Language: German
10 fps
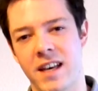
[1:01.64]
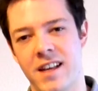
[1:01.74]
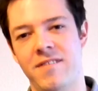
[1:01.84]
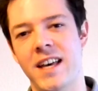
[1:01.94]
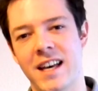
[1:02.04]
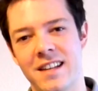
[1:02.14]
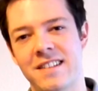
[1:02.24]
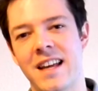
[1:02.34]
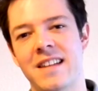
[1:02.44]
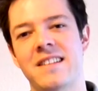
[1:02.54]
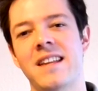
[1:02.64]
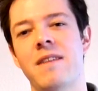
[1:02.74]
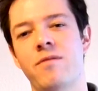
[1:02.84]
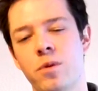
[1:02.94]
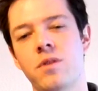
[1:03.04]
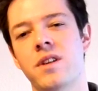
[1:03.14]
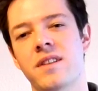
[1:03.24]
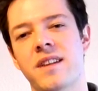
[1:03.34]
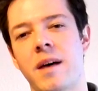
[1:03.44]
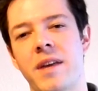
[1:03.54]
wäre, wäre es ein sehr
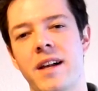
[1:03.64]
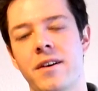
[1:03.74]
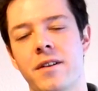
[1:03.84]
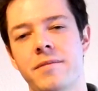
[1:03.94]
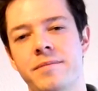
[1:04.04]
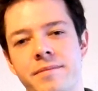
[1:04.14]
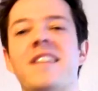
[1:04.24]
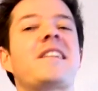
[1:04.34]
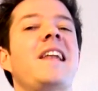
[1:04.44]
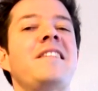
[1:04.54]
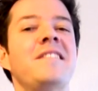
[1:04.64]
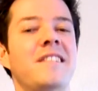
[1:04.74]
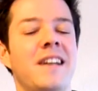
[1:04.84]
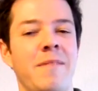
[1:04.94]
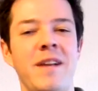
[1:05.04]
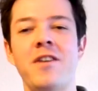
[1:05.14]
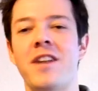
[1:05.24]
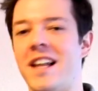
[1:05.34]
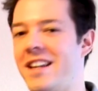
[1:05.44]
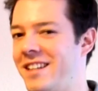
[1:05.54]
wütendes Chamäleon. Das gelassenste
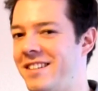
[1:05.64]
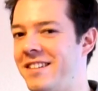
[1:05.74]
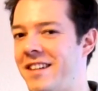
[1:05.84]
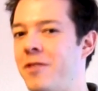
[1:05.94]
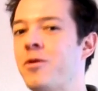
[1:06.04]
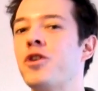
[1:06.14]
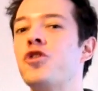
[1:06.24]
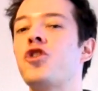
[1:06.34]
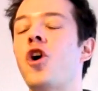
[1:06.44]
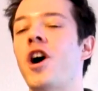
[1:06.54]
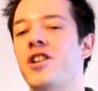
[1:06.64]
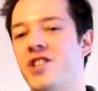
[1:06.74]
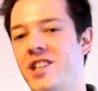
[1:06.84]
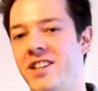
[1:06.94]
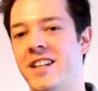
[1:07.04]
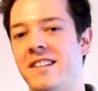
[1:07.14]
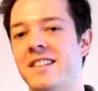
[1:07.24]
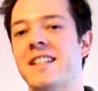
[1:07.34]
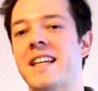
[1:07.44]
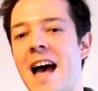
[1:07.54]
Chamäleon allerdings ist der junge George, das